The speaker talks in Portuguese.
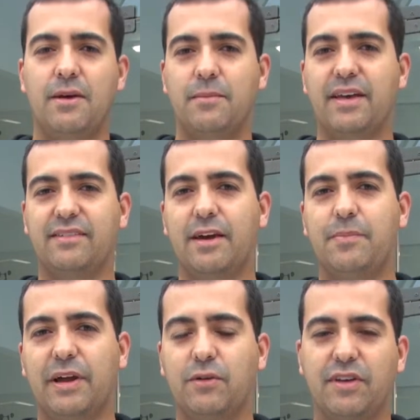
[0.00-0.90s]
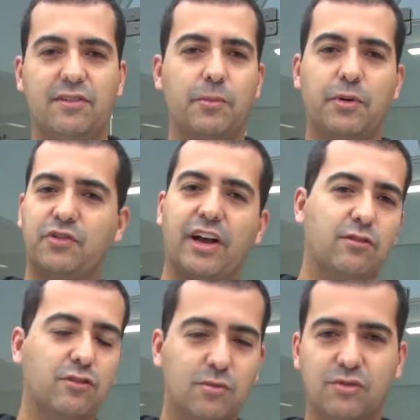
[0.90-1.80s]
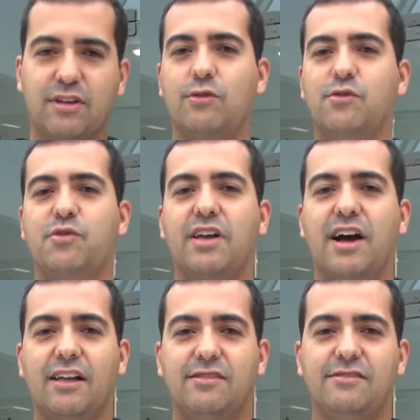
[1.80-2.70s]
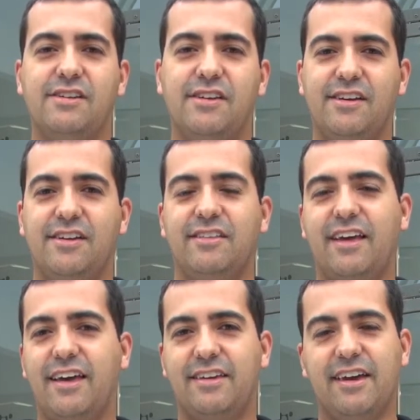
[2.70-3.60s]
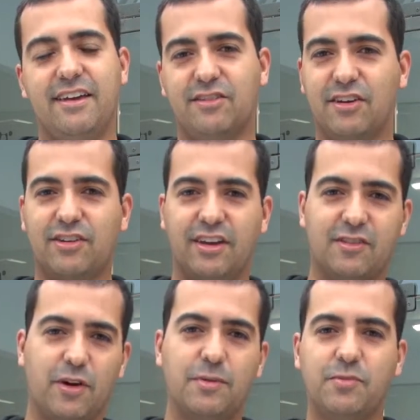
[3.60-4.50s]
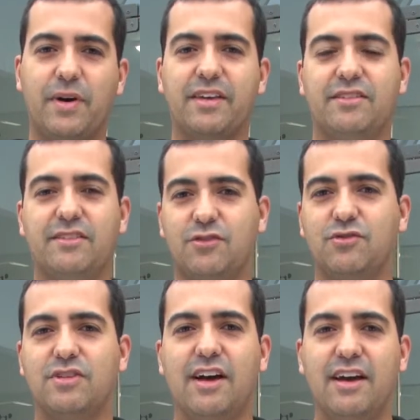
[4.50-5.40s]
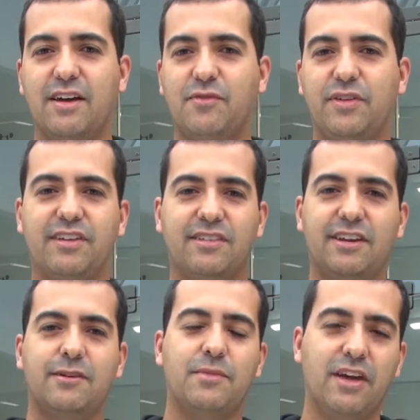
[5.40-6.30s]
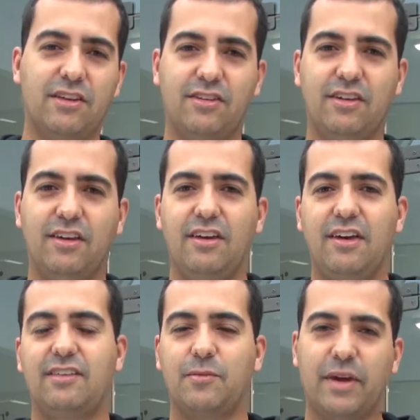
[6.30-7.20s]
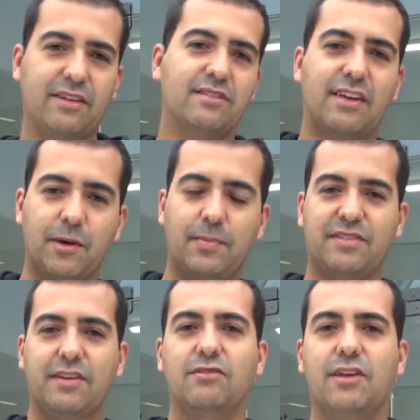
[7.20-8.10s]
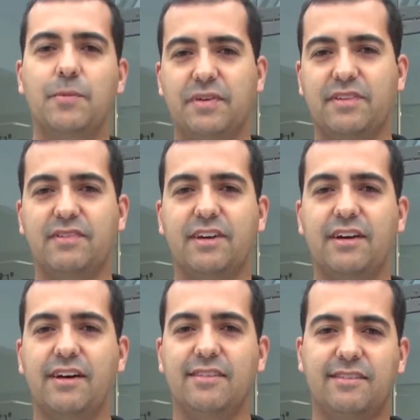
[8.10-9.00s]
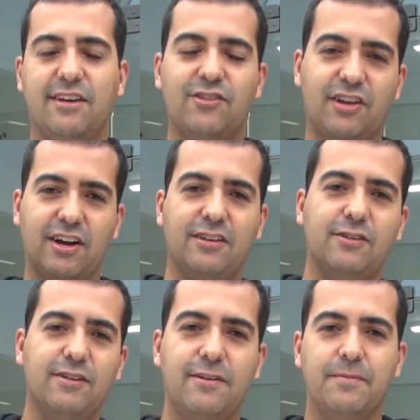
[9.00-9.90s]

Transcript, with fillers: Mas é para conhecer o projeto todo mundo está convidado. Né? E é isso, acho que as formas básicas de ajudar é financeiramente e também estando aqui, passando um tempo com essas crianças, dedicando